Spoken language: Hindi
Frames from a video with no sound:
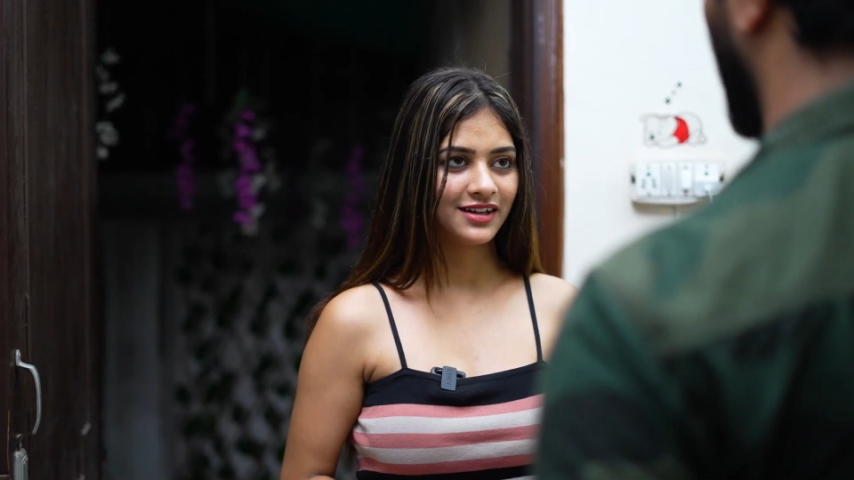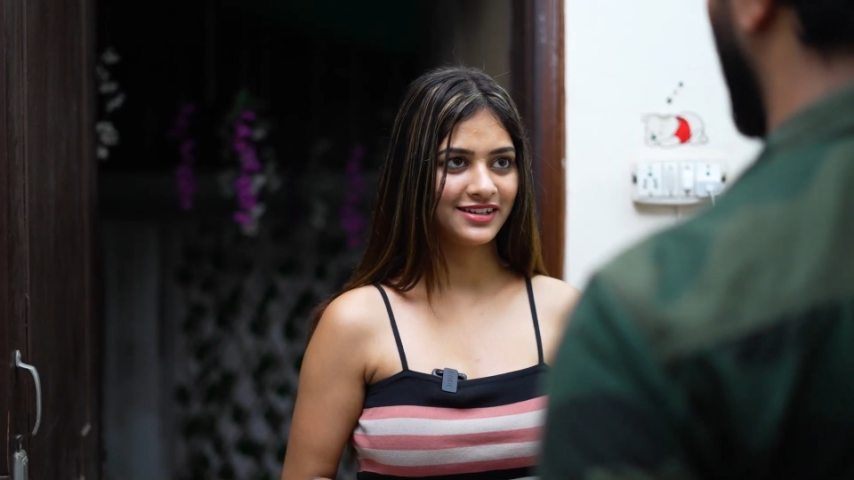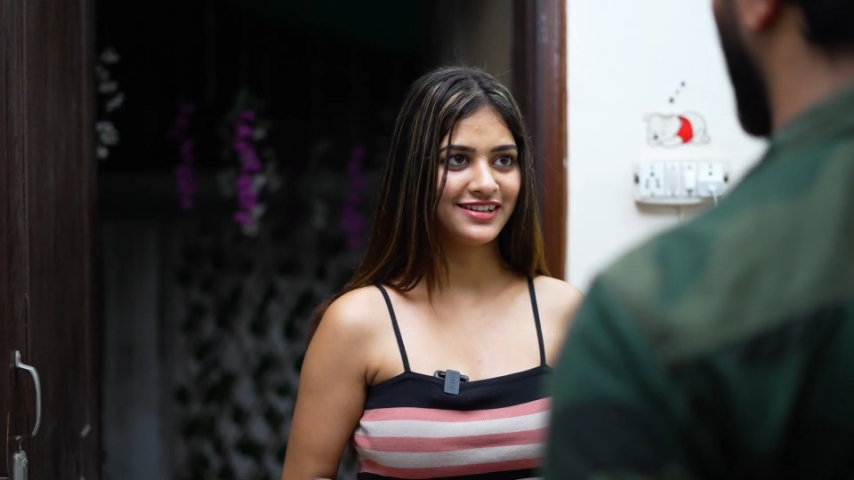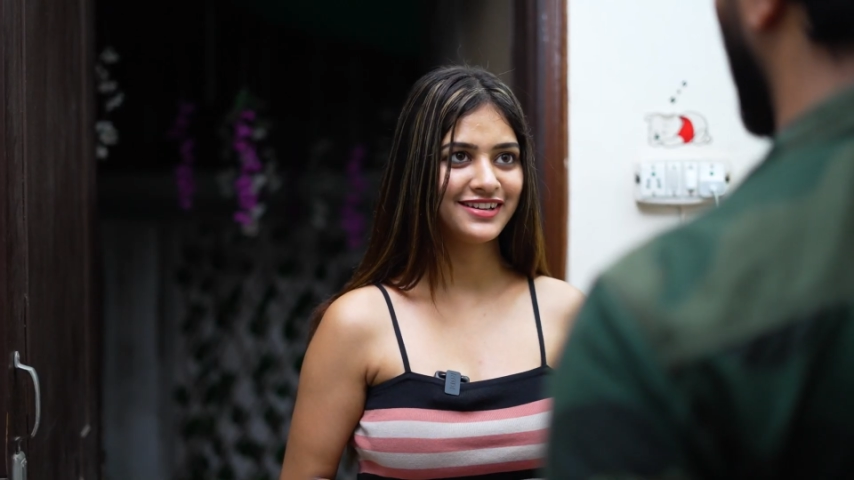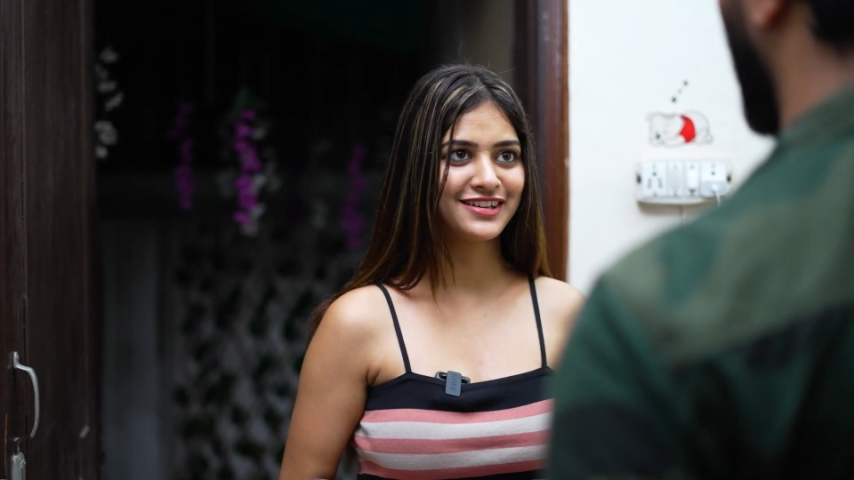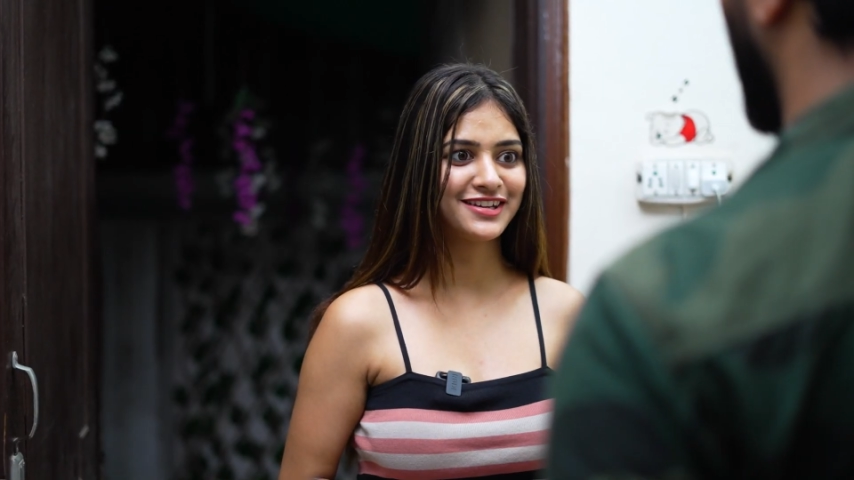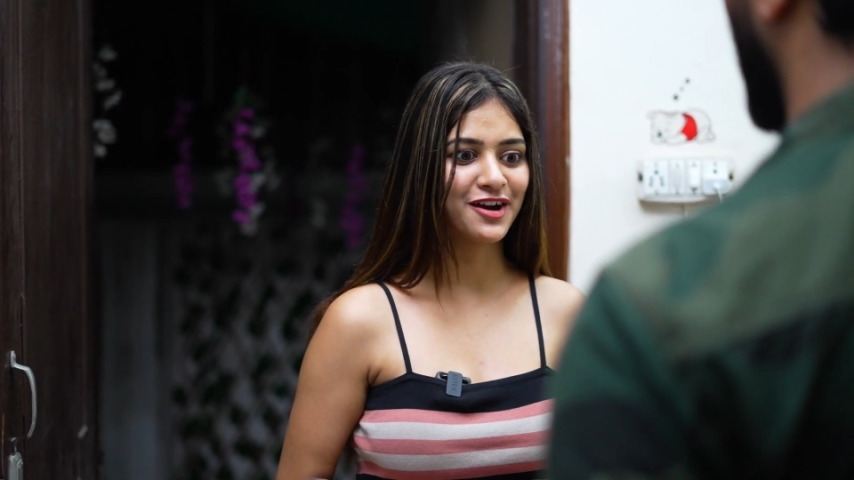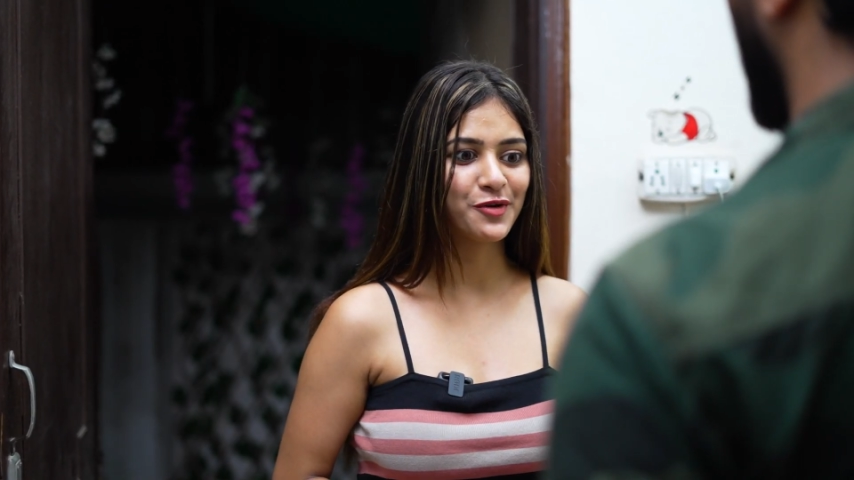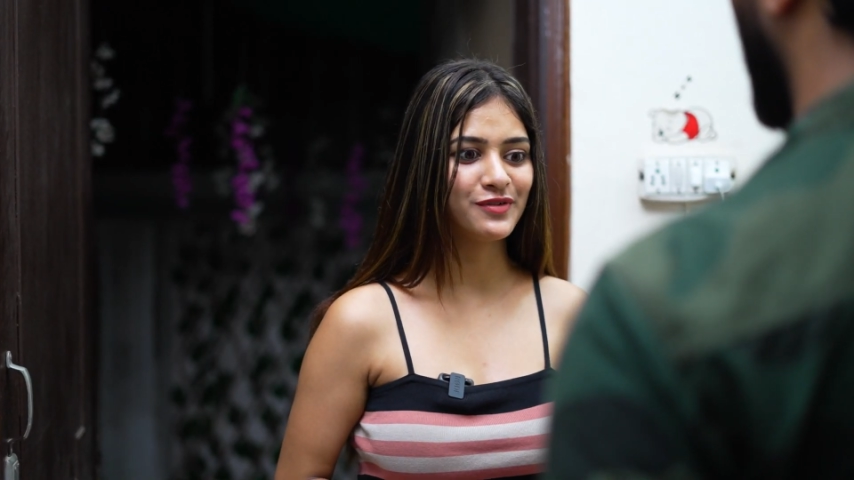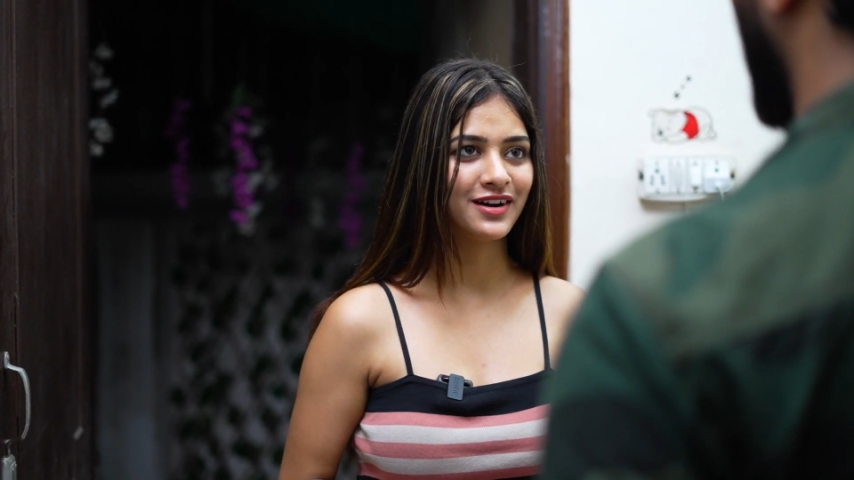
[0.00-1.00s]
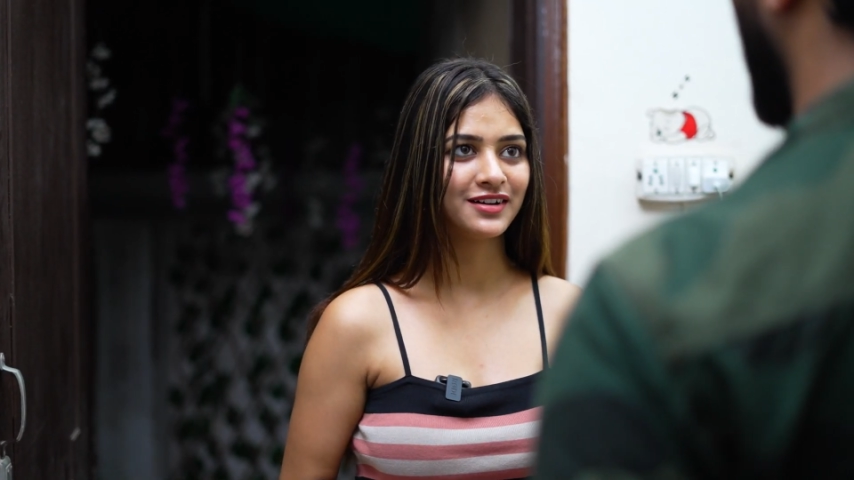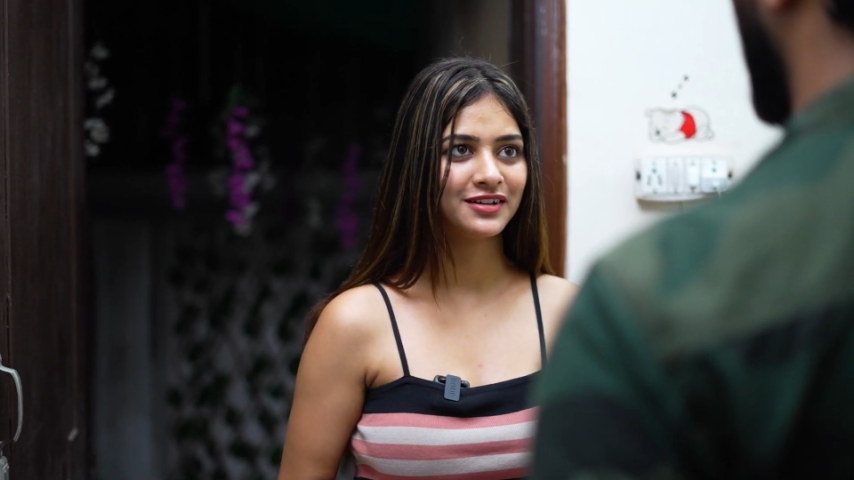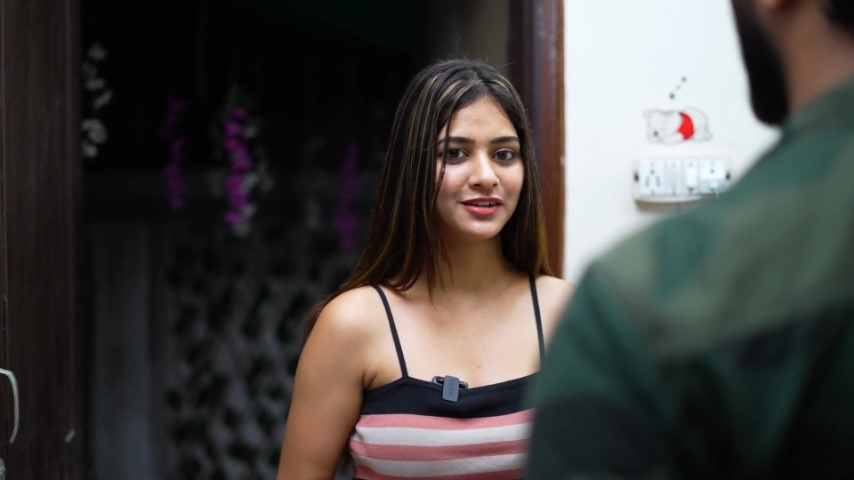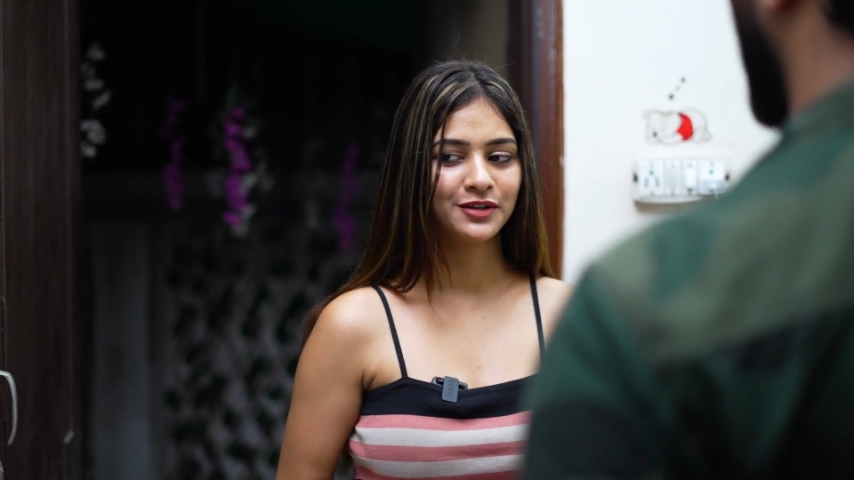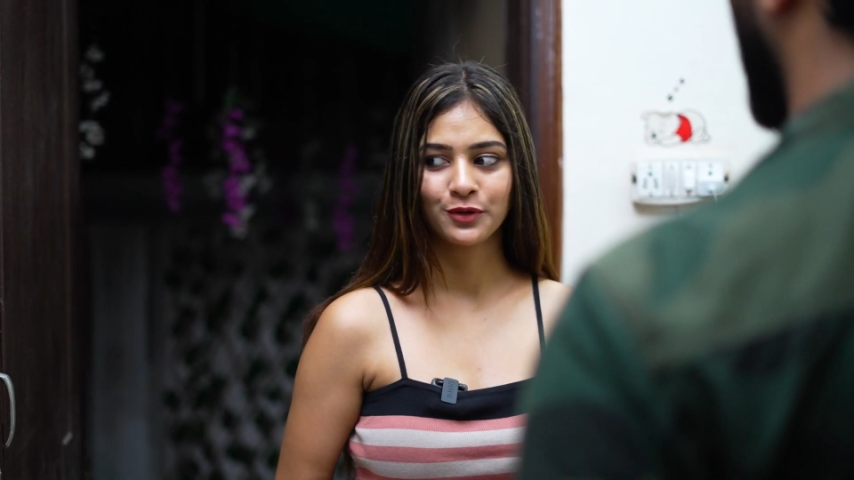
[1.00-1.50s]
अरे क्या हुआ
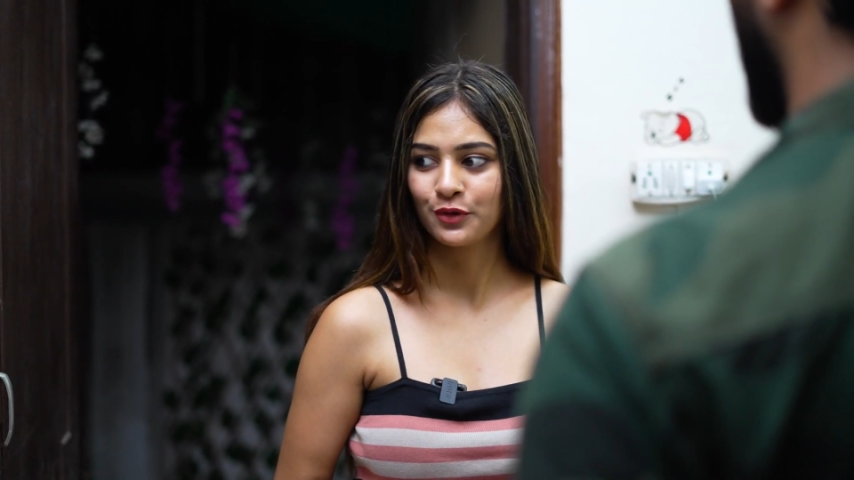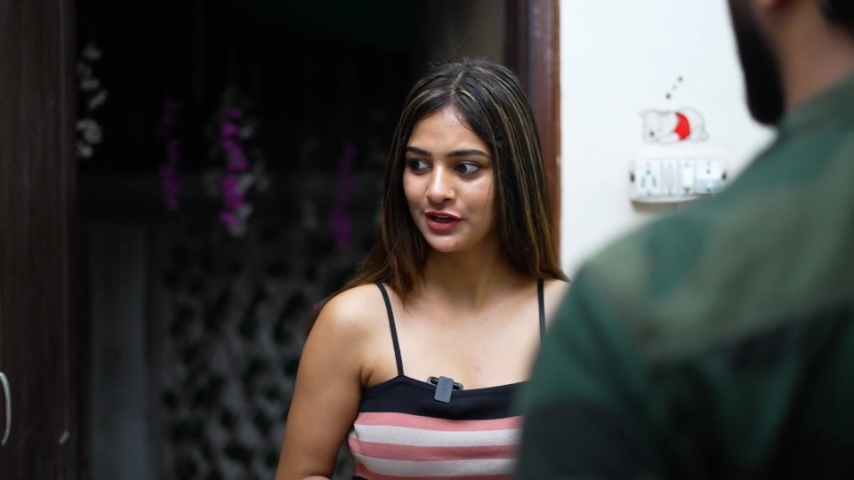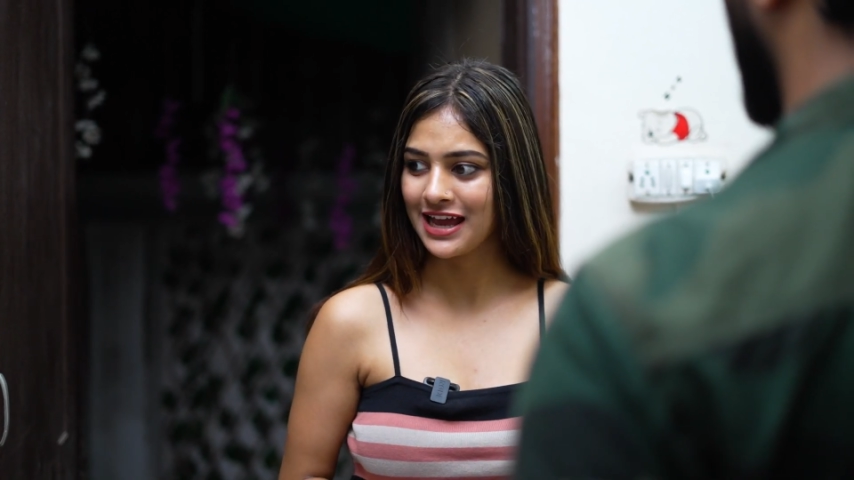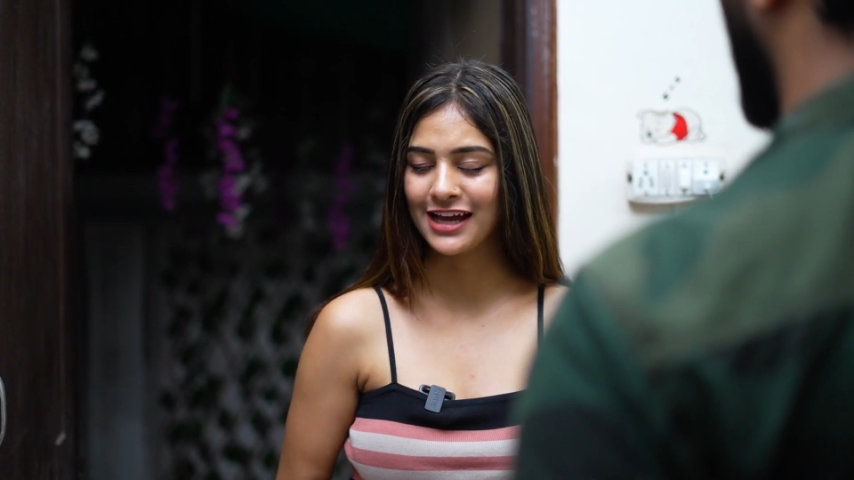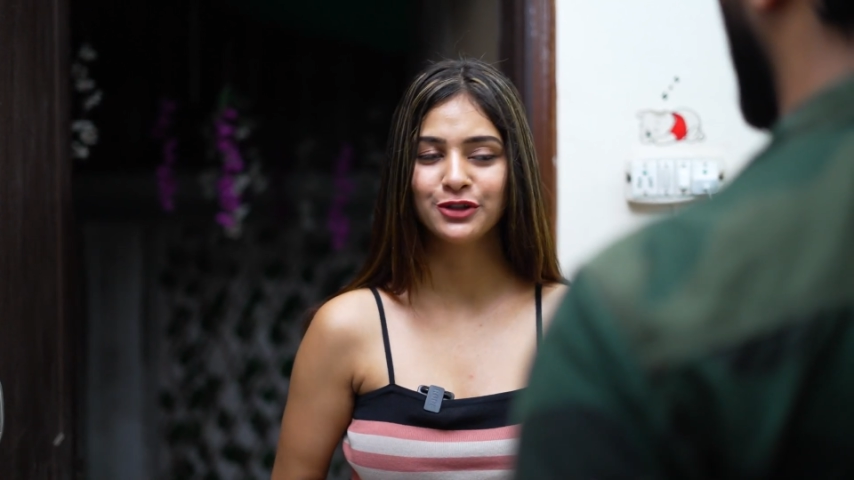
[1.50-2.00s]
कोई है